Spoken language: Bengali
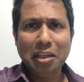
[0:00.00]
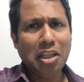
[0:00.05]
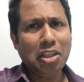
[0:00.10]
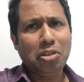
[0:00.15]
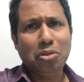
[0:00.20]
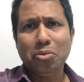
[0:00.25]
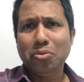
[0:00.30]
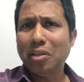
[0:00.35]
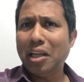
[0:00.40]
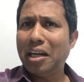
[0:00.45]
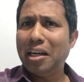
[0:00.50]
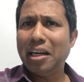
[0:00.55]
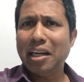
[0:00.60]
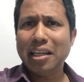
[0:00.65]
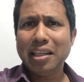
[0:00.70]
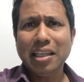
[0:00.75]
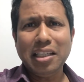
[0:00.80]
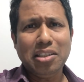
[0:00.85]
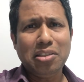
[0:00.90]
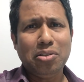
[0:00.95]
কিচ্ছু জানে
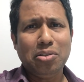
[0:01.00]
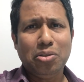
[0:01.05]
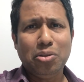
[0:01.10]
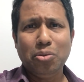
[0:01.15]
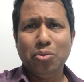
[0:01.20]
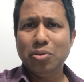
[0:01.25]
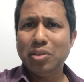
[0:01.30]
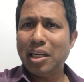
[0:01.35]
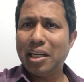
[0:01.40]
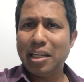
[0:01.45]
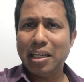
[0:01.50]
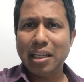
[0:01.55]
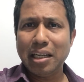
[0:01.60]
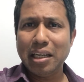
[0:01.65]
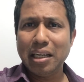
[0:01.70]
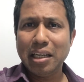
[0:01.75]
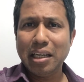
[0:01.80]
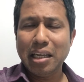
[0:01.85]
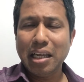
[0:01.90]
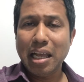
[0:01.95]
না কিচ্ছু জানে না
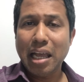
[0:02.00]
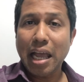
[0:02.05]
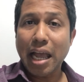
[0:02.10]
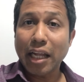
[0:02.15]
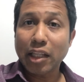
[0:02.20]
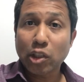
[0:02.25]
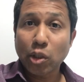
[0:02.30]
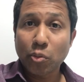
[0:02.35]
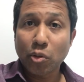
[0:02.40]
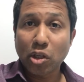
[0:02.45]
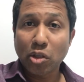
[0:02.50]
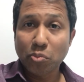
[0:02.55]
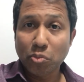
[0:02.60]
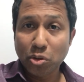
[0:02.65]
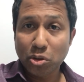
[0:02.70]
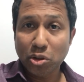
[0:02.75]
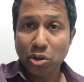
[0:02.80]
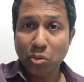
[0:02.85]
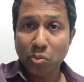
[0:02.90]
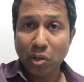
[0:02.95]
এত বড়
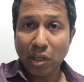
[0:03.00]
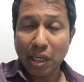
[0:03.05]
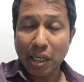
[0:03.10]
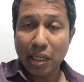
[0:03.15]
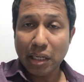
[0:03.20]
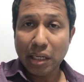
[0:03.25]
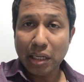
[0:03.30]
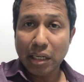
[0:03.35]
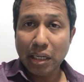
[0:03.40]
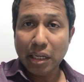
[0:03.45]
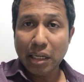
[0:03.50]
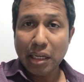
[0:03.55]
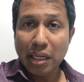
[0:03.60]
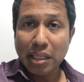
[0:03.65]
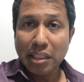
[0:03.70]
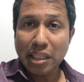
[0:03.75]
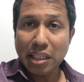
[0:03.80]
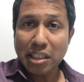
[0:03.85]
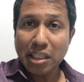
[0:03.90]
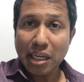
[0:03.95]
মুক্তমোনা
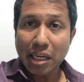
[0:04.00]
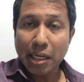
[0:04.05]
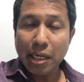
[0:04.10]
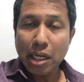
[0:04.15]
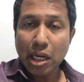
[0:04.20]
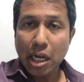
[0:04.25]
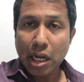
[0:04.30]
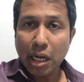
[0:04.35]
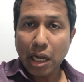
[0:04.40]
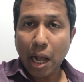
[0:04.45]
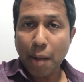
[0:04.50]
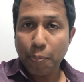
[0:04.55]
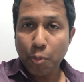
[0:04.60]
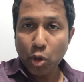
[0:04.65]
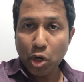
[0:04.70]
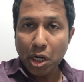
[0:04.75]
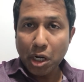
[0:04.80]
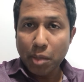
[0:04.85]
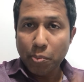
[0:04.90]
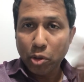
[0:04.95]
যে সে
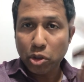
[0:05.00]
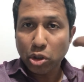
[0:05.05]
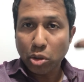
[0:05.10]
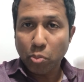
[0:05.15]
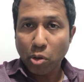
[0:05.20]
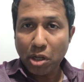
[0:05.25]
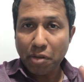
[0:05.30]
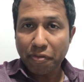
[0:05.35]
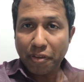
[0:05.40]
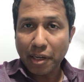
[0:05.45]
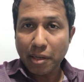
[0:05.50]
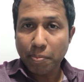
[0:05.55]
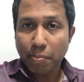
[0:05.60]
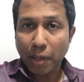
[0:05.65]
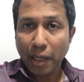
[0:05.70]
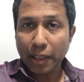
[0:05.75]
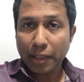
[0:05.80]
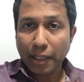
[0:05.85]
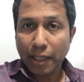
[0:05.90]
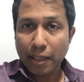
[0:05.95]
কাপড়ের মতো বয়ফ্রেন্ড
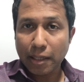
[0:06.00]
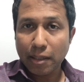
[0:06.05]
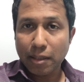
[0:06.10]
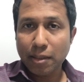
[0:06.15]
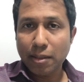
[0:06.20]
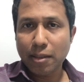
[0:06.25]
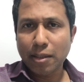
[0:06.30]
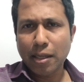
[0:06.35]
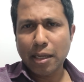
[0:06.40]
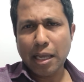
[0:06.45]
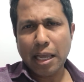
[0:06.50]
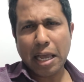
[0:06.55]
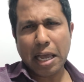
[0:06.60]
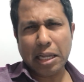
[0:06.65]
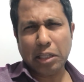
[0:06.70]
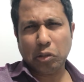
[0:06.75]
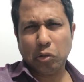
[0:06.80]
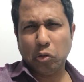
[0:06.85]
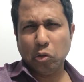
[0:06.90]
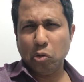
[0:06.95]
পাল্টায়
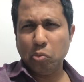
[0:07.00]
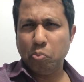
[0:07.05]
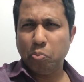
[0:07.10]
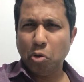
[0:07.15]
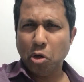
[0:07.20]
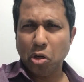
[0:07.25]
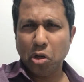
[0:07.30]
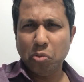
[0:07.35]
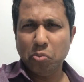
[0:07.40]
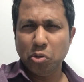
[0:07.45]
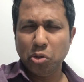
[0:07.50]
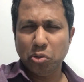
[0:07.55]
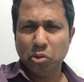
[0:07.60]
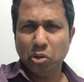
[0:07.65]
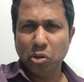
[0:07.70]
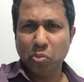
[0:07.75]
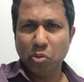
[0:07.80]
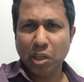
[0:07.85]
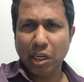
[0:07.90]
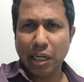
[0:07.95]
এত বড়
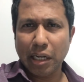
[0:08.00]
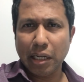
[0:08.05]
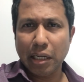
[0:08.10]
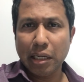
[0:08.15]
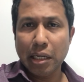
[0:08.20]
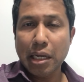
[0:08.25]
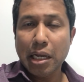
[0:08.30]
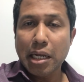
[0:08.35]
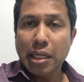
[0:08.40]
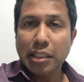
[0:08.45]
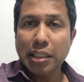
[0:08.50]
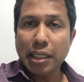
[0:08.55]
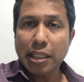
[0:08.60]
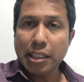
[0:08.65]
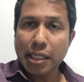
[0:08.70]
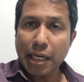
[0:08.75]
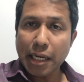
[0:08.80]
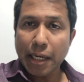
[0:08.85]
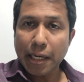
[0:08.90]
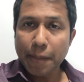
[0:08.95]
মুক্তমোনা যে
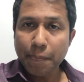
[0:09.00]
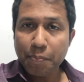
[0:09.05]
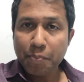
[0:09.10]
সে